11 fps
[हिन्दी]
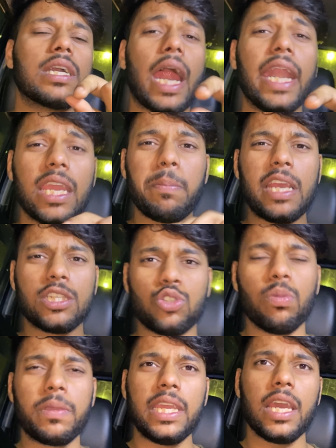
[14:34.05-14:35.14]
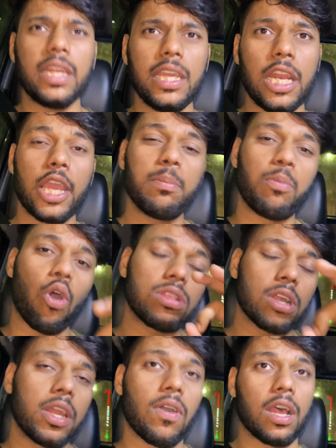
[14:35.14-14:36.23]
गाड़ी की बेस शूट की है नहीं लेकिन बहुत
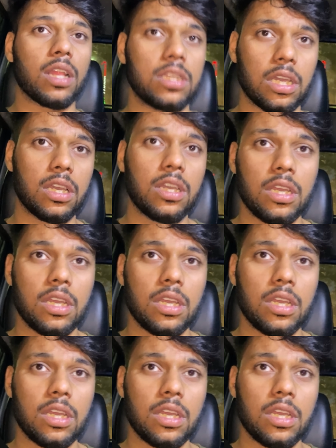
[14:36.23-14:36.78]
तड़ी आवाज़ आती है